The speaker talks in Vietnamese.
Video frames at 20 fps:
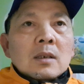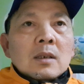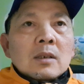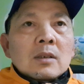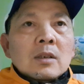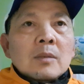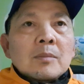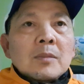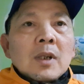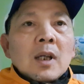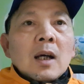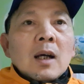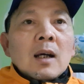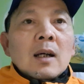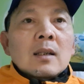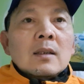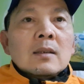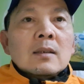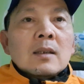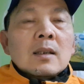uh, giúp
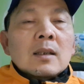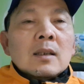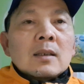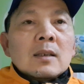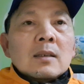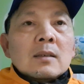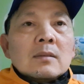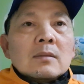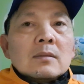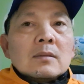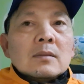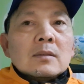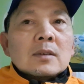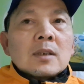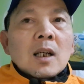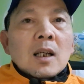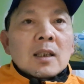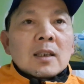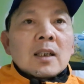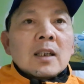đỡ uh,
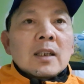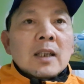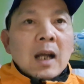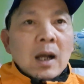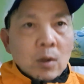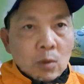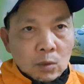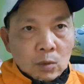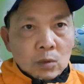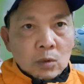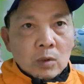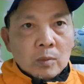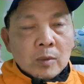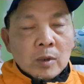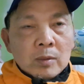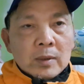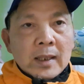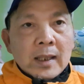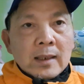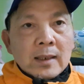thời kỳ đầu của
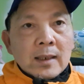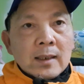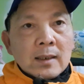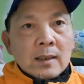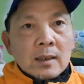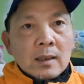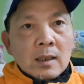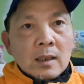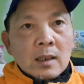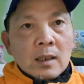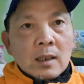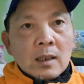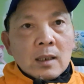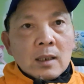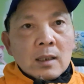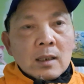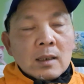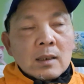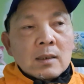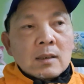một gia đình
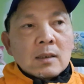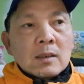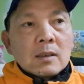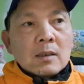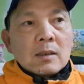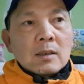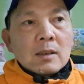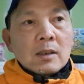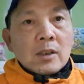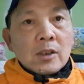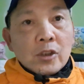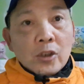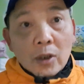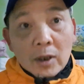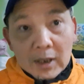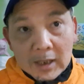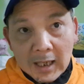à, à, son